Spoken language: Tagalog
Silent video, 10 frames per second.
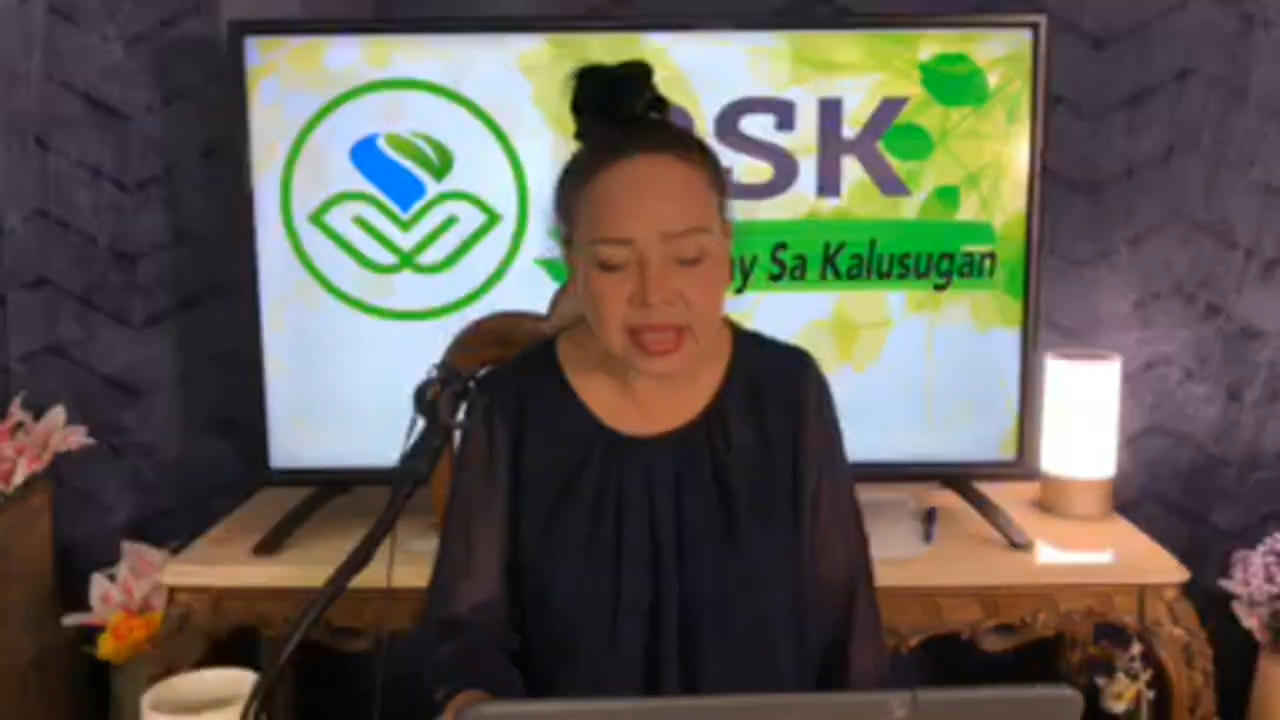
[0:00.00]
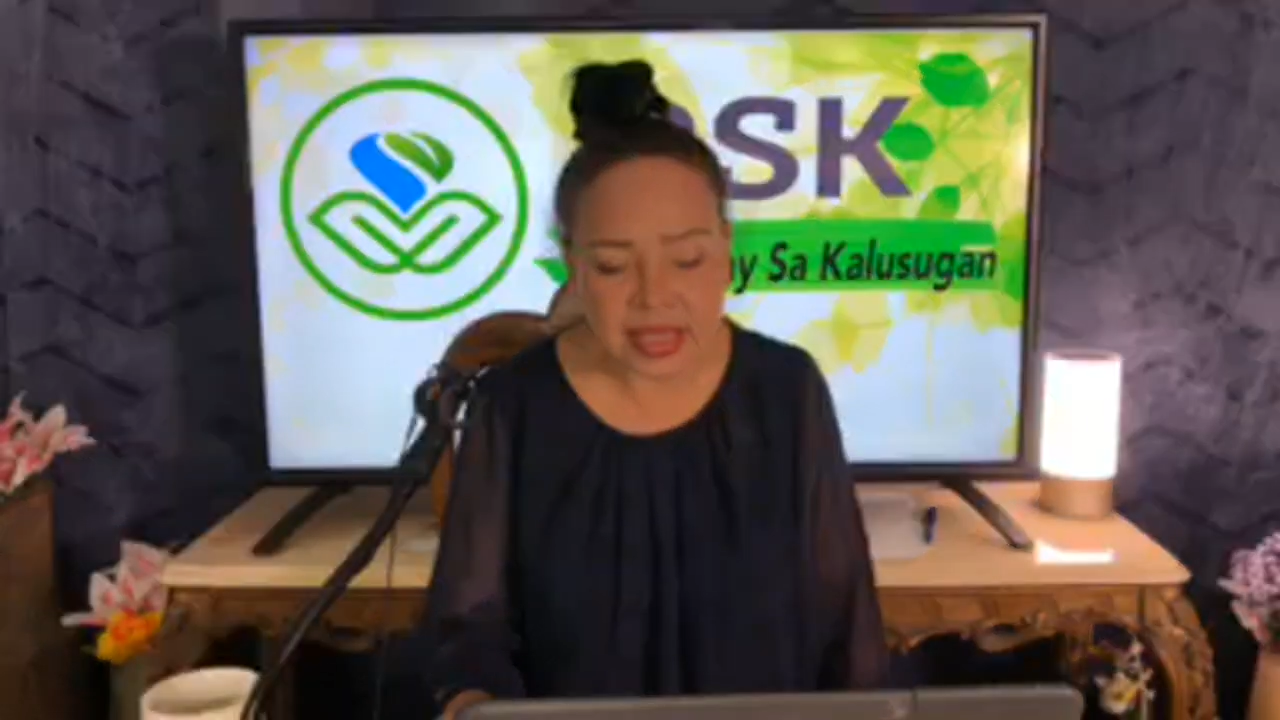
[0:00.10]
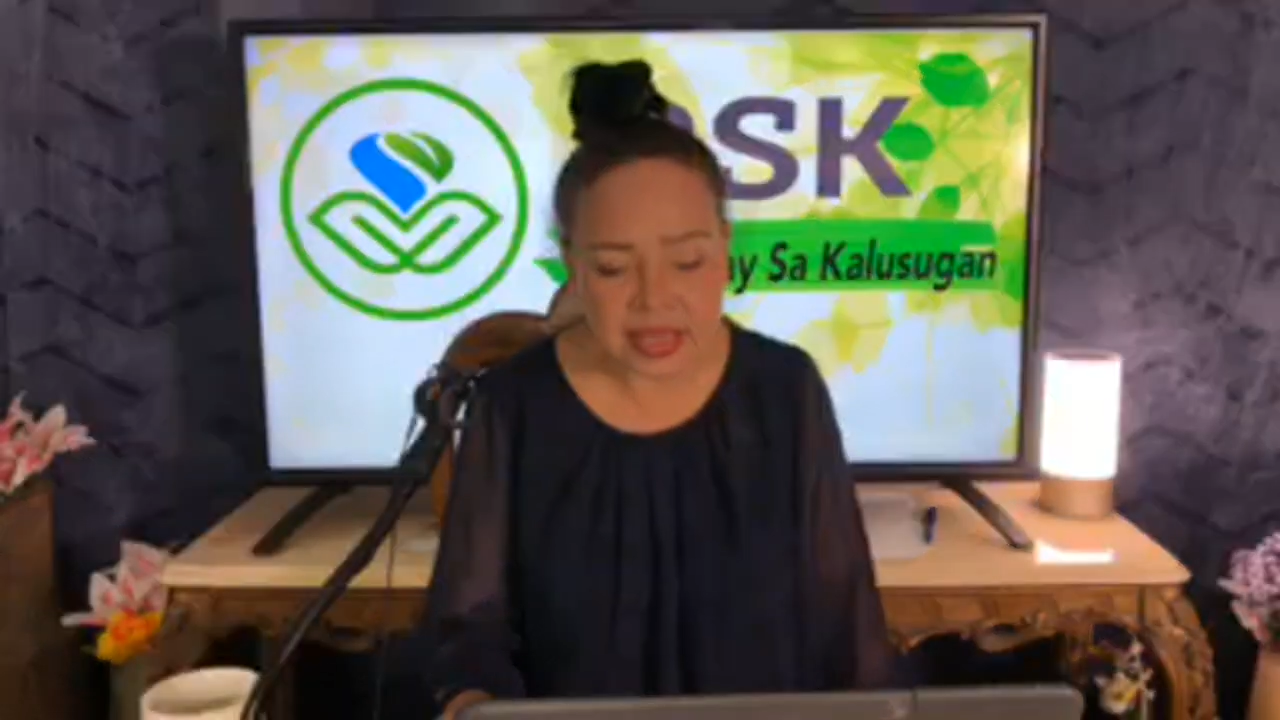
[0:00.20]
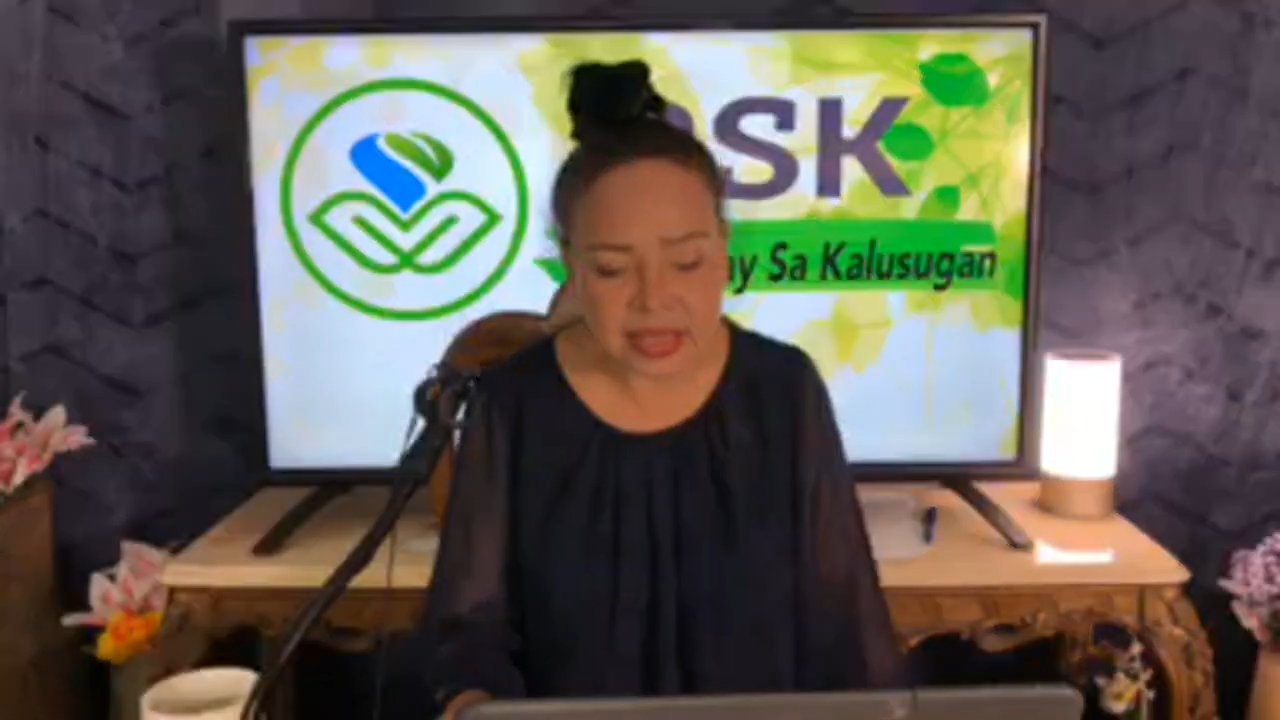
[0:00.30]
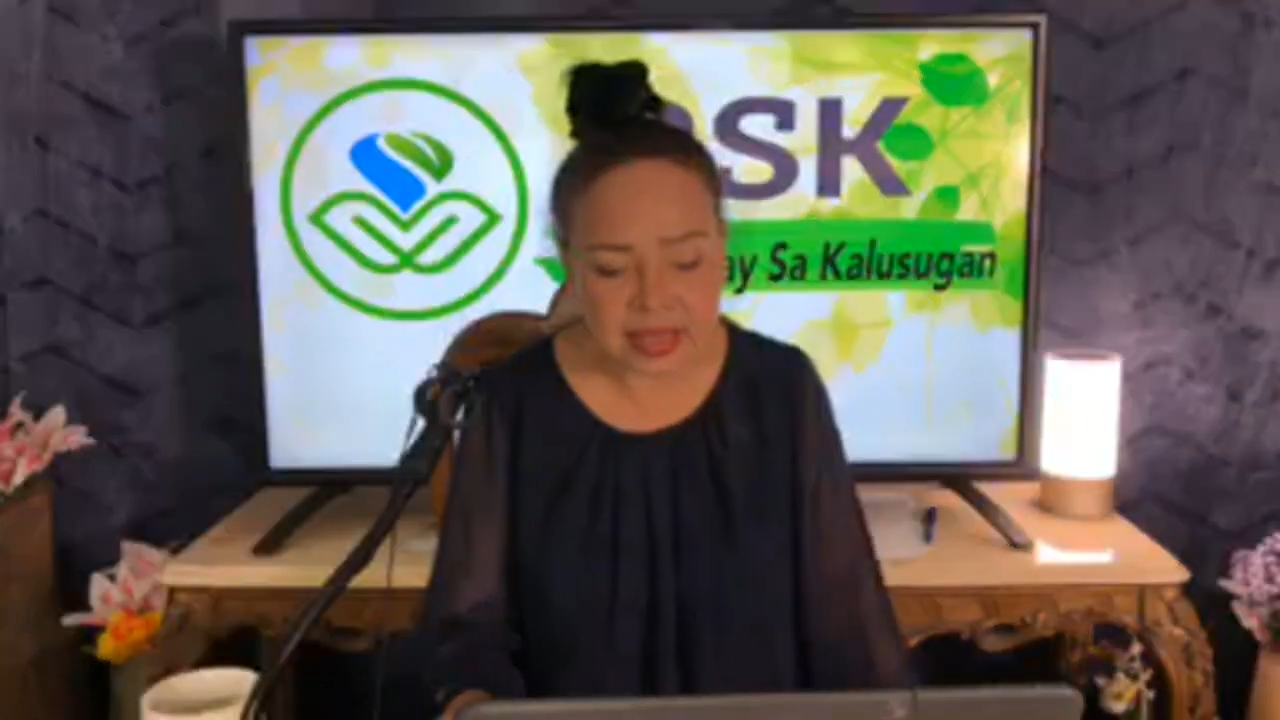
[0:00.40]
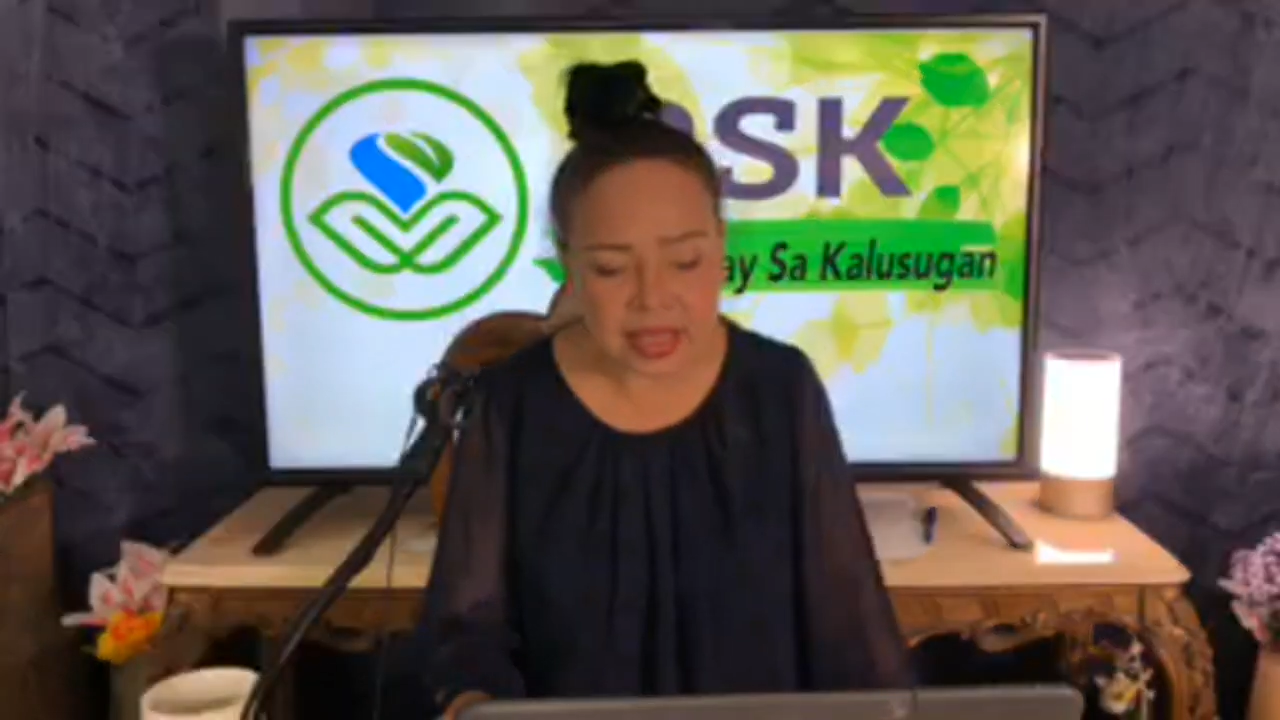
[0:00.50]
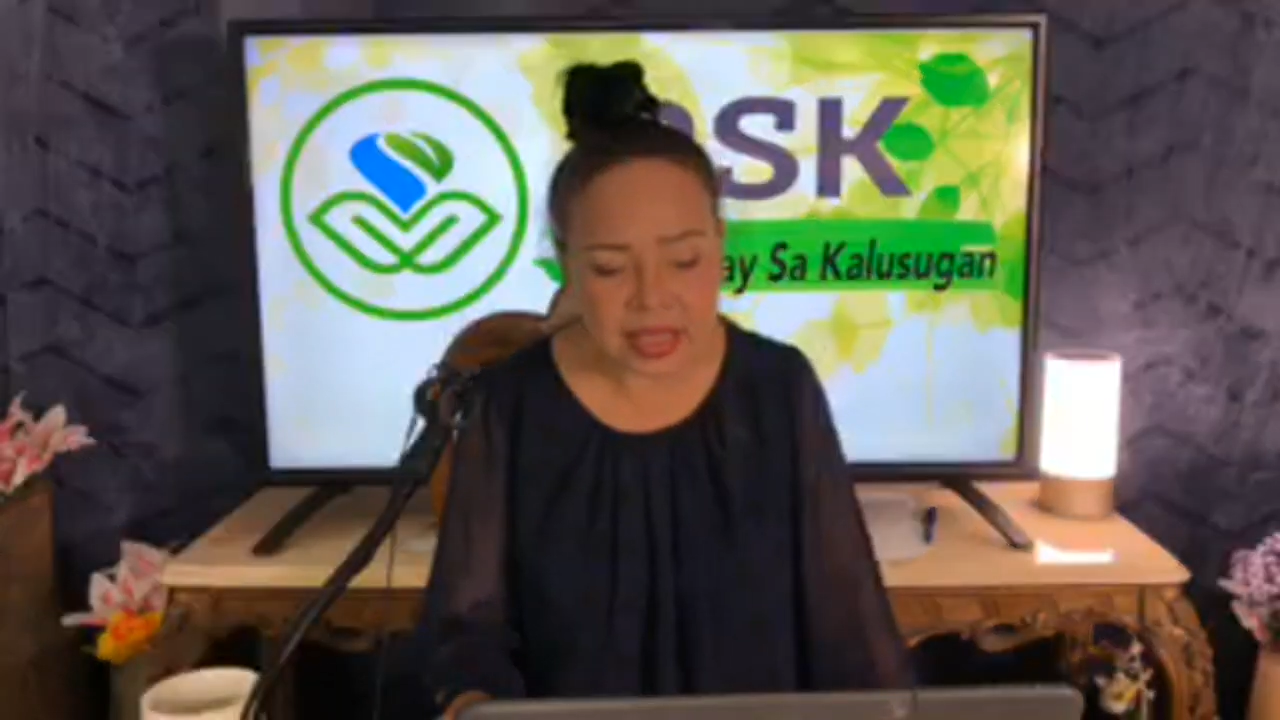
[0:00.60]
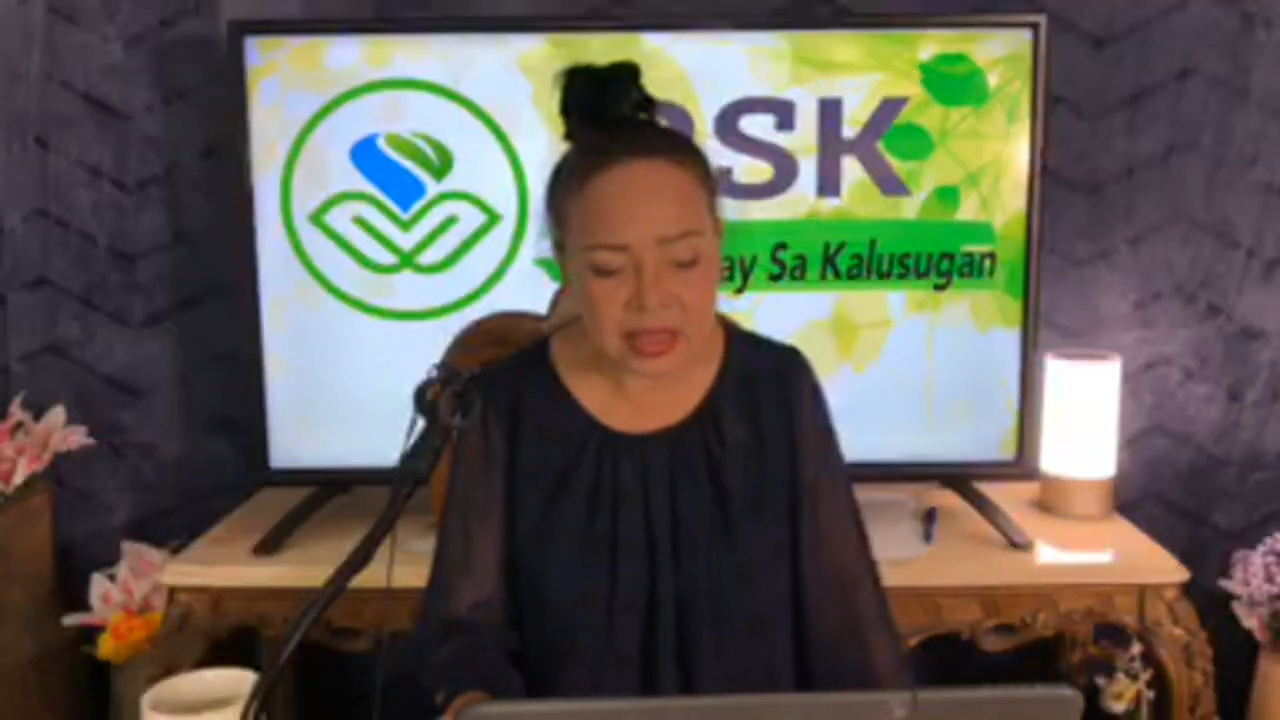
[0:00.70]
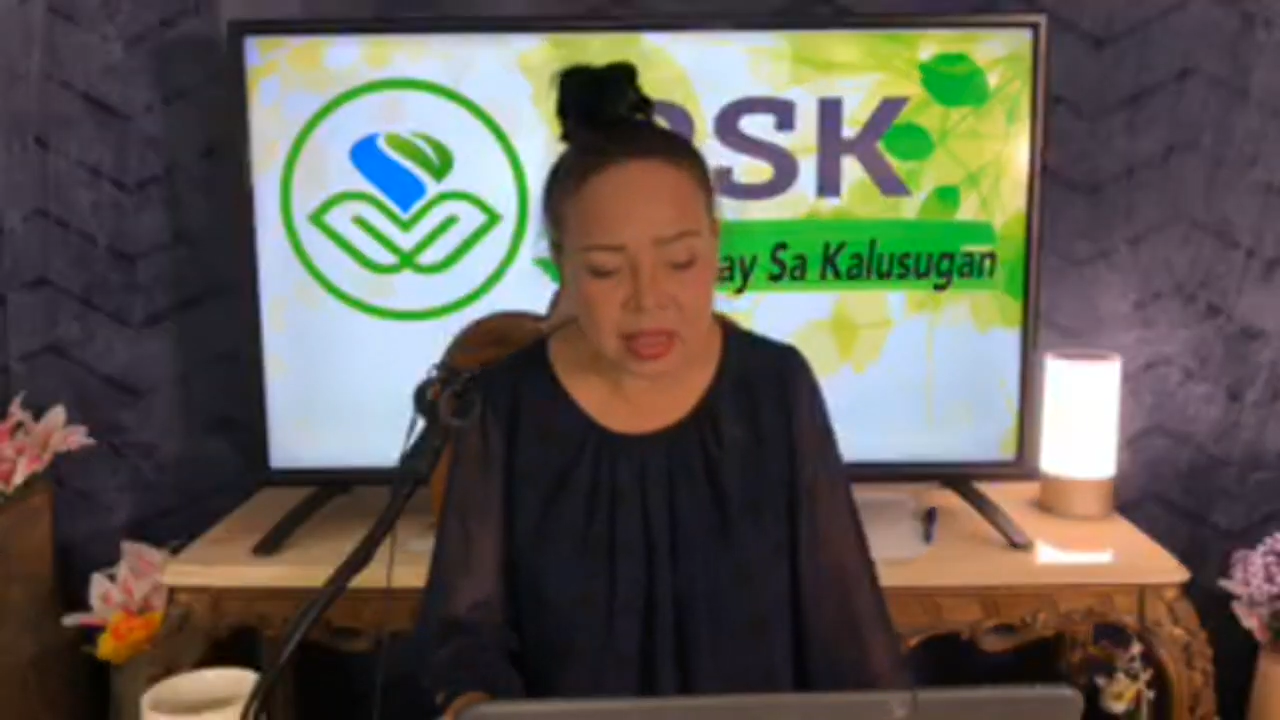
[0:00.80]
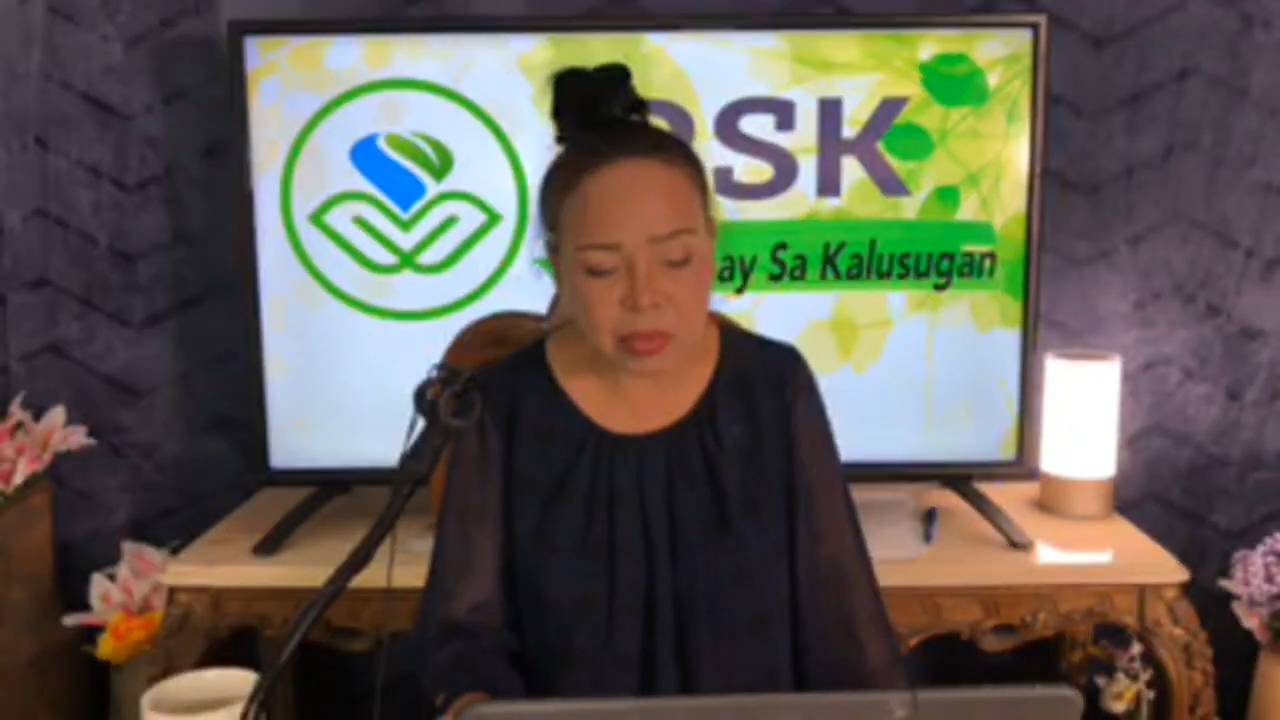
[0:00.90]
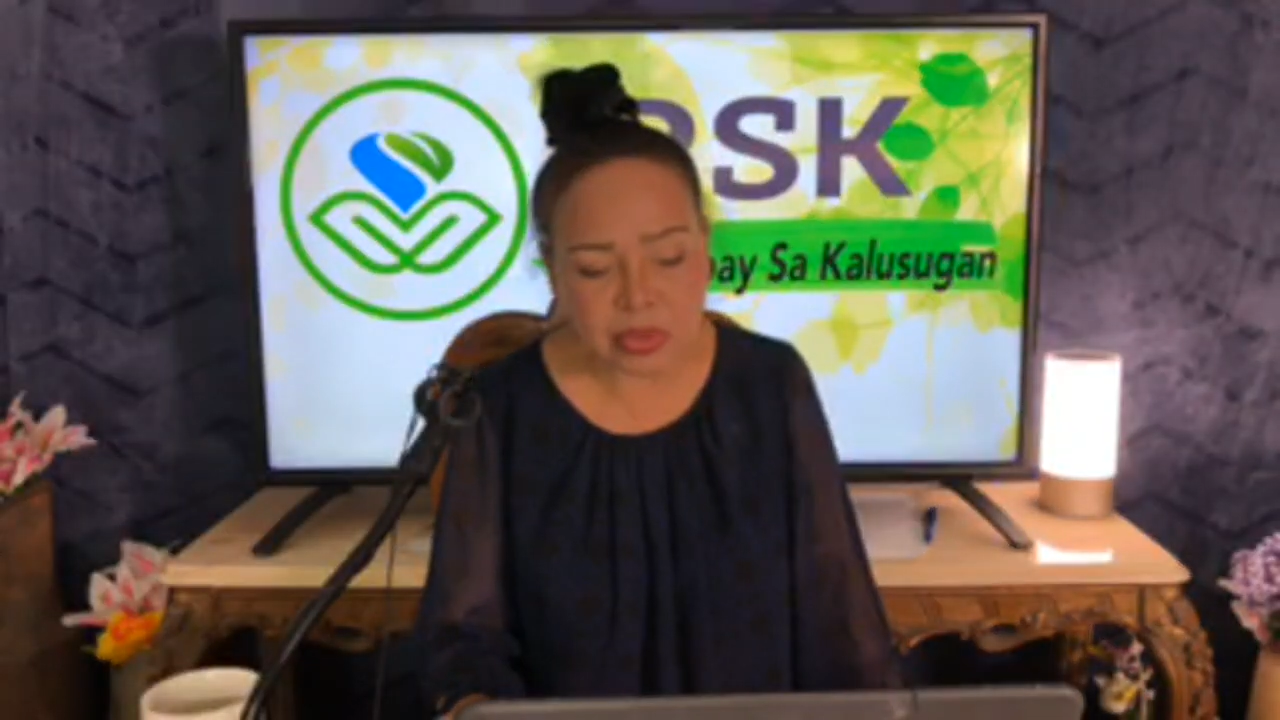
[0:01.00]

ang resistensya